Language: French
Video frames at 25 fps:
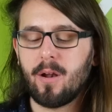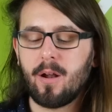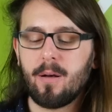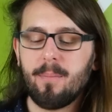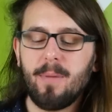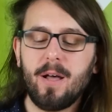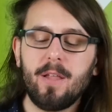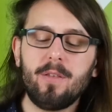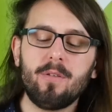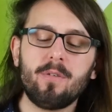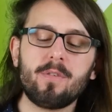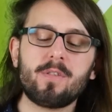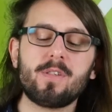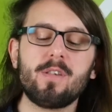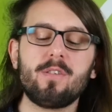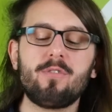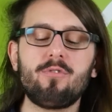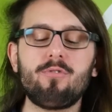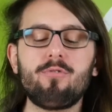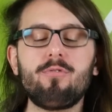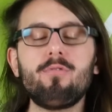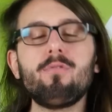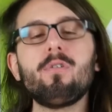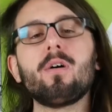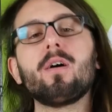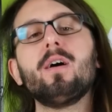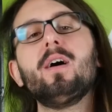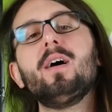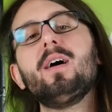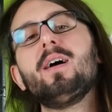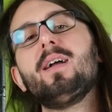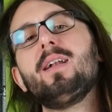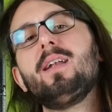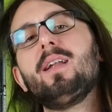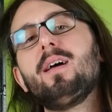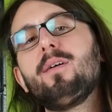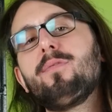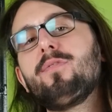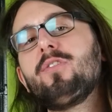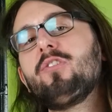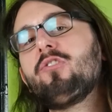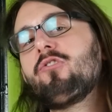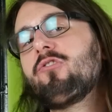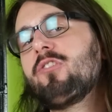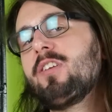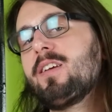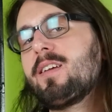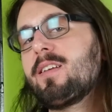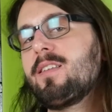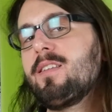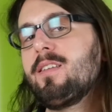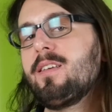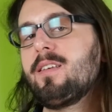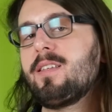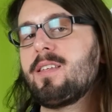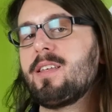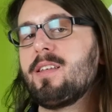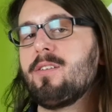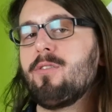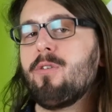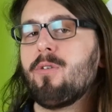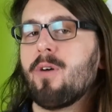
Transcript: Alors maintenant c'est sur la fiche technique qu'il